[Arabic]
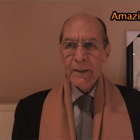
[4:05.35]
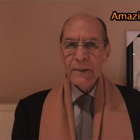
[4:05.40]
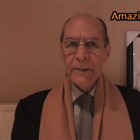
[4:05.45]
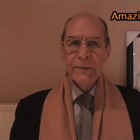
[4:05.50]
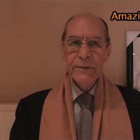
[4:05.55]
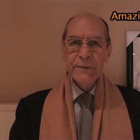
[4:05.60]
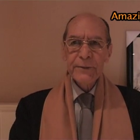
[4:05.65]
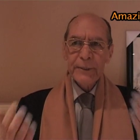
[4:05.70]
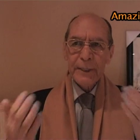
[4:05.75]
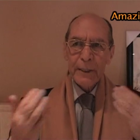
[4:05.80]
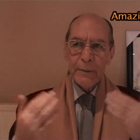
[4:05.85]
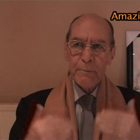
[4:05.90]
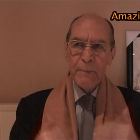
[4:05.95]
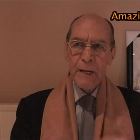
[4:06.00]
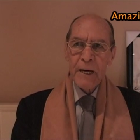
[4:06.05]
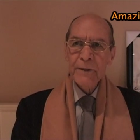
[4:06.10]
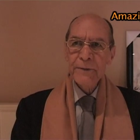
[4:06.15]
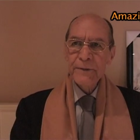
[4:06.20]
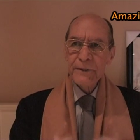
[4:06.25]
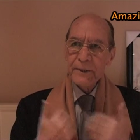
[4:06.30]
ينتي
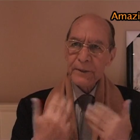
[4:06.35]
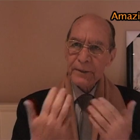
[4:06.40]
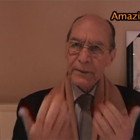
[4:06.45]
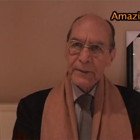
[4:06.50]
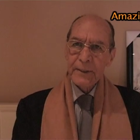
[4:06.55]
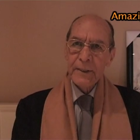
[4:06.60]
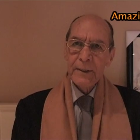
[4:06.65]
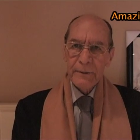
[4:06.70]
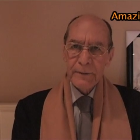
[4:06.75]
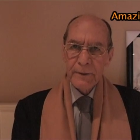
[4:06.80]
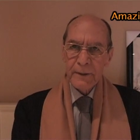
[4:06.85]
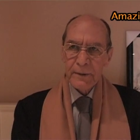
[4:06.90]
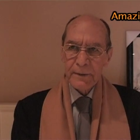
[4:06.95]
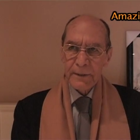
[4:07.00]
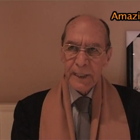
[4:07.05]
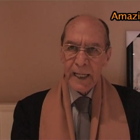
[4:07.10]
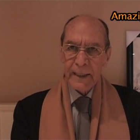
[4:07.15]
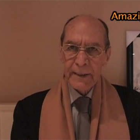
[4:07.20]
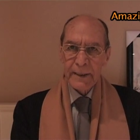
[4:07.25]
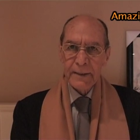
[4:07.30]
تحبات ينتي
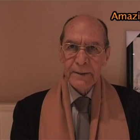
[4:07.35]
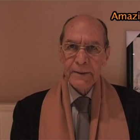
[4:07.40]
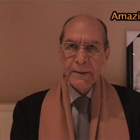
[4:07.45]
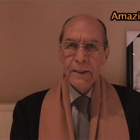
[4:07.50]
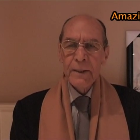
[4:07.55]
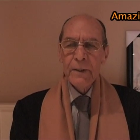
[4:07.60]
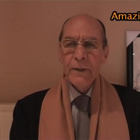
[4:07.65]
سكارهن